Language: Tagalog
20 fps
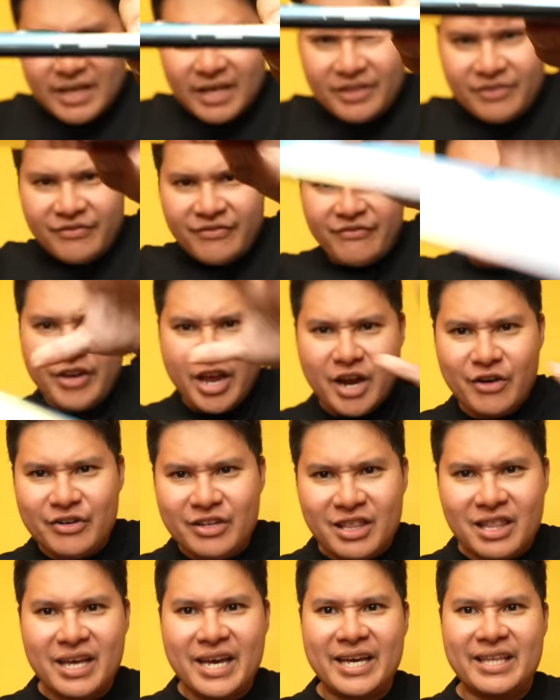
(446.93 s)
And very
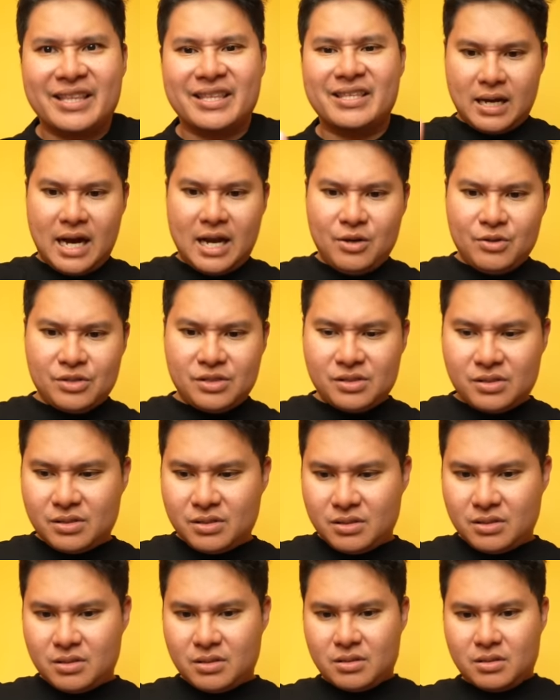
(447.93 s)
light.
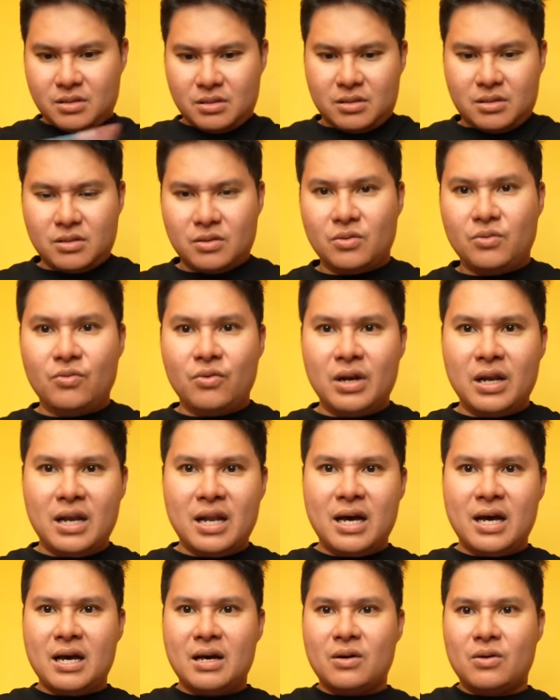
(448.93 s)
Halos
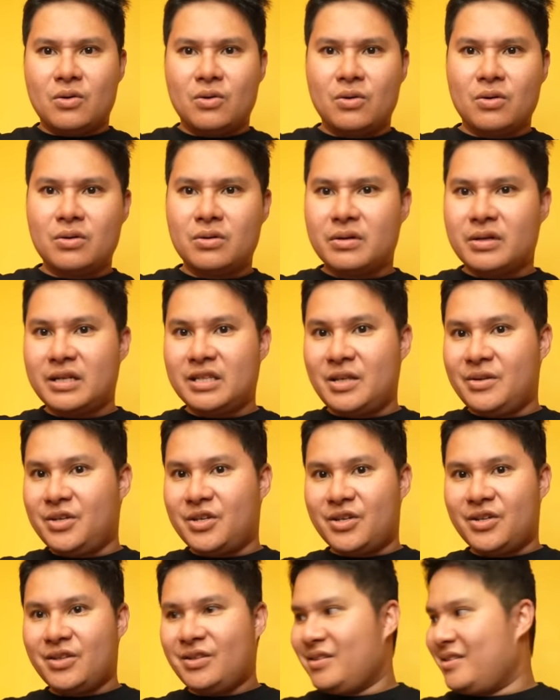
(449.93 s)
wala. Oh, kita
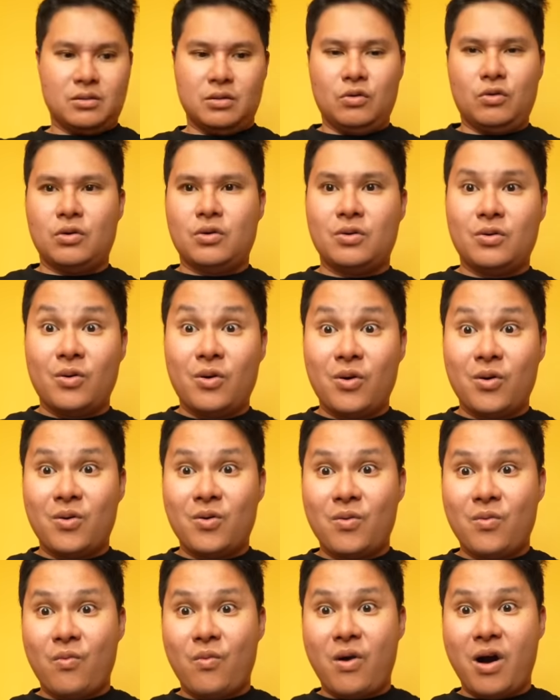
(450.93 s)
nyo yan? Oh, oh,
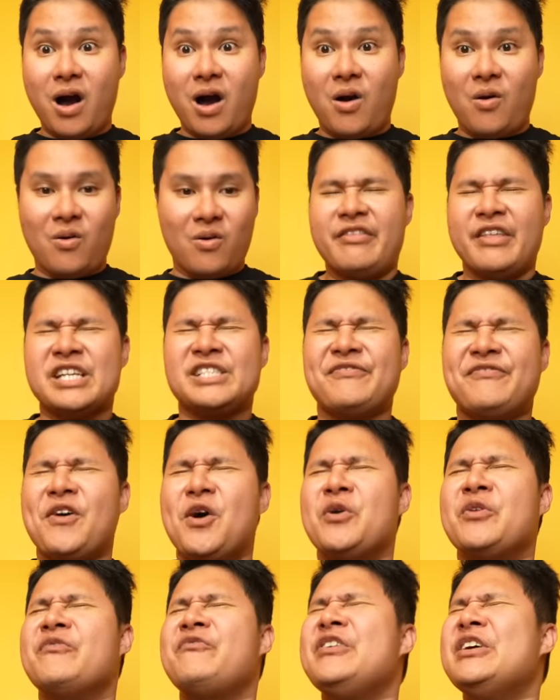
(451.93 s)
wow. This
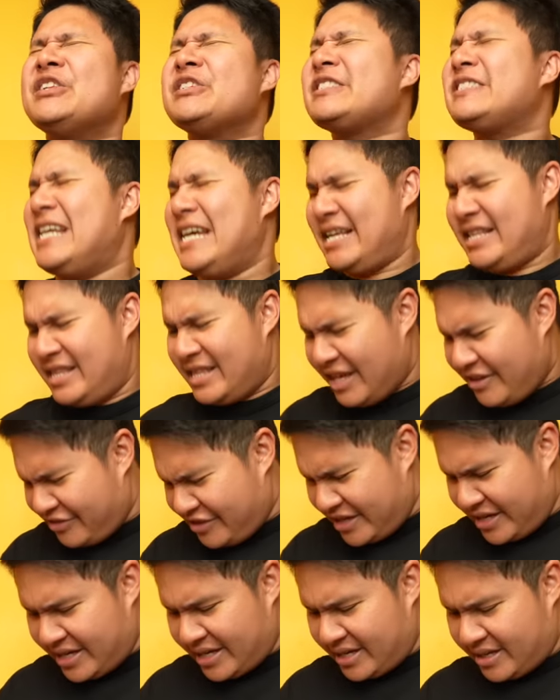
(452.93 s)
phone feels like
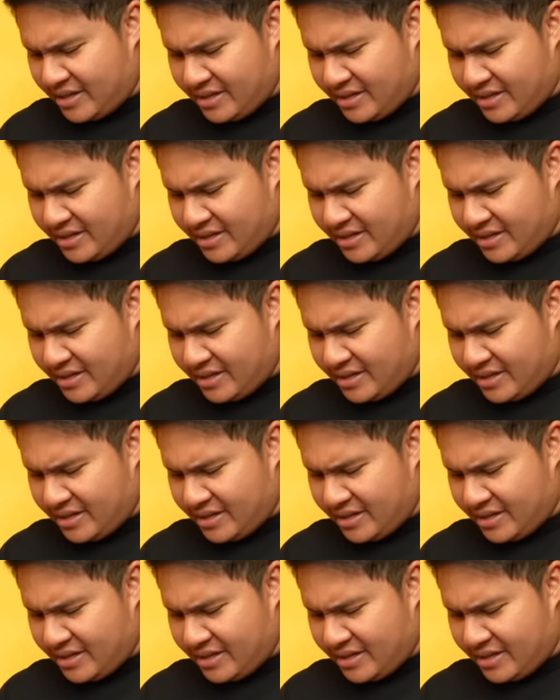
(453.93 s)
nothing.